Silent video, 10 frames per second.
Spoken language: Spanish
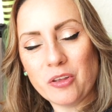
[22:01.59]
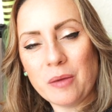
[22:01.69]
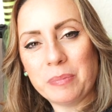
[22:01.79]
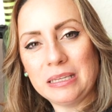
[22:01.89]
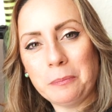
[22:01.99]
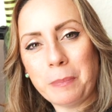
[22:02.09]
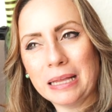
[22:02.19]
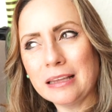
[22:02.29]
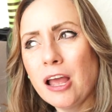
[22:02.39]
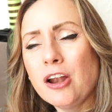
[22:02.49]
video de Pretty
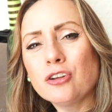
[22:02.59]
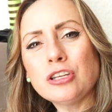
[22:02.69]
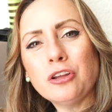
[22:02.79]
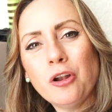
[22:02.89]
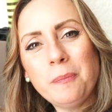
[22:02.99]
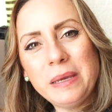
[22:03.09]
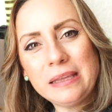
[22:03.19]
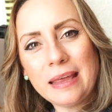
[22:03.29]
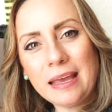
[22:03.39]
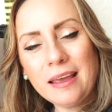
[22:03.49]
Pat. No se te
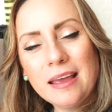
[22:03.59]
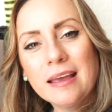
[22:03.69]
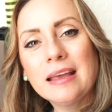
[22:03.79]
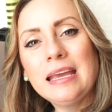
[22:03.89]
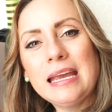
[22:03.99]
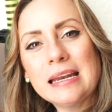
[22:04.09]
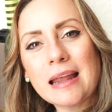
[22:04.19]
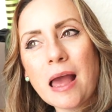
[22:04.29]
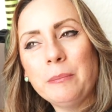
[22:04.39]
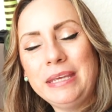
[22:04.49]
olvide
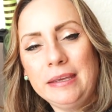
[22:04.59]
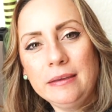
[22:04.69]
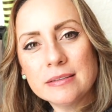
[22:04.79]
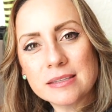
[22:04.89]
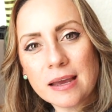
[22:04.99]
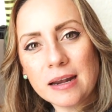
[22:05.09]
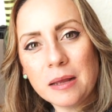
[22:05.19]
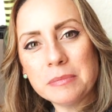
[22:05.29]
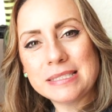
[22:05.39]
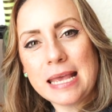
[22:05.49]
ir a mi
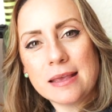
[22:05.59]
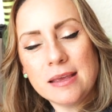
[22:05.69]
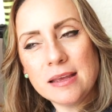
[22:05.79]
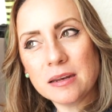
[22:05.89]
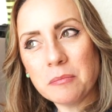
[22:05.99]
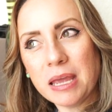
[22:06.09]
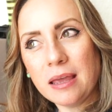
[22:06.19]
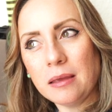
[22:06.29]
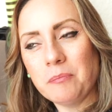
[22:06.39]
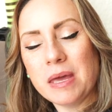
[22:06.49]
Instagram,
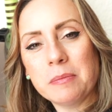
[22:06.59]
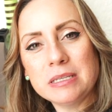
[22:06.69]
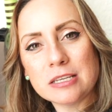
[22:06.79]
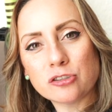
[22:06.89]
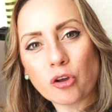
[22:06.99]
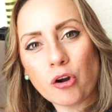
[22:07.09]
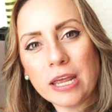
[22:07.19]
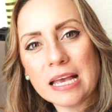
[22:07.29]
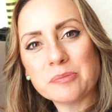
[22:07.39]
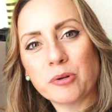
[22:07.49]
seguirme, ver mis
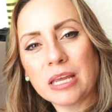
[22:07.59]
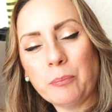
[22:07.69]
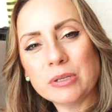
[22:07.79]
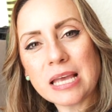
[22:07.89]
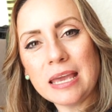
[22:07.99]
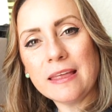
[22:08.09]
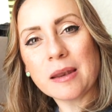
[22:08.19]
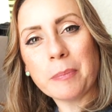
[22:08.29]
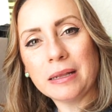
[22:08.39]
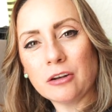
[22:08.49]
historias, porque pues ahí de
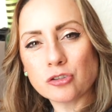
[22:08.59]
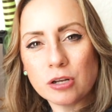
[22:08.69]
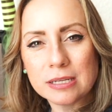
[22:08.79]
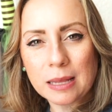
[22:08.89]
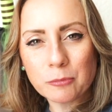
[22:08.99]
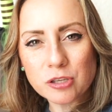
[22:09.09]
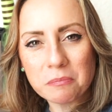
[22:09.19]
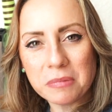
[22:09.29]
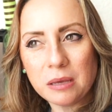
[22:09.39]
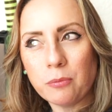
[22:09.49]
repente nos conectamos
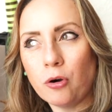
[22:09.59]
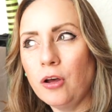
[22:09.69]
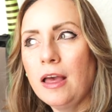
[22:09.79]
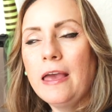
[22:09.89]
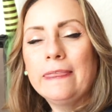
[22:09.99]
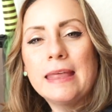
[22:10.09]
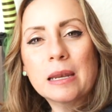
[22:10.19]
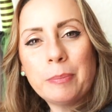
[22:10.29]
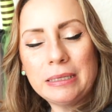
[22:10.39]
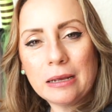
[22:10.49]
en vivo, de
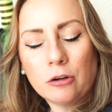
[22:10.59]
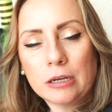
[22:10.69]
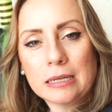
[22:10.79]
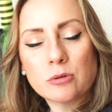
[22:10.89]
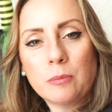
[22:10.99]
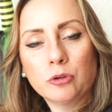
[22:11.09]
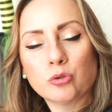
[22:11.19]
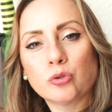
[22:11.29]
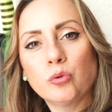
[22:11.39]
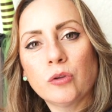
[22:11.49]
repente resuelvo
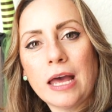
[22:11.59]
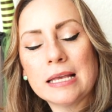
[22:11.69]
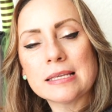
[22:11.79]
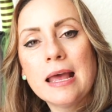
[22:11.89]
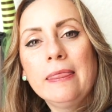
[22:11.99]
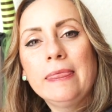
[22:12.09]
tus dudas,